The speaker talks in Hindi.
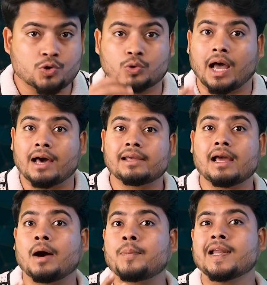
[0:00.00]
जो तारे
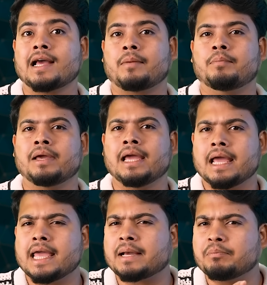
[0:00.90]
अपने आप में
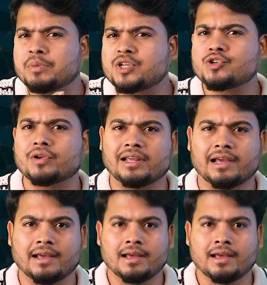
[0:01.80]
एक मिस्ट्री है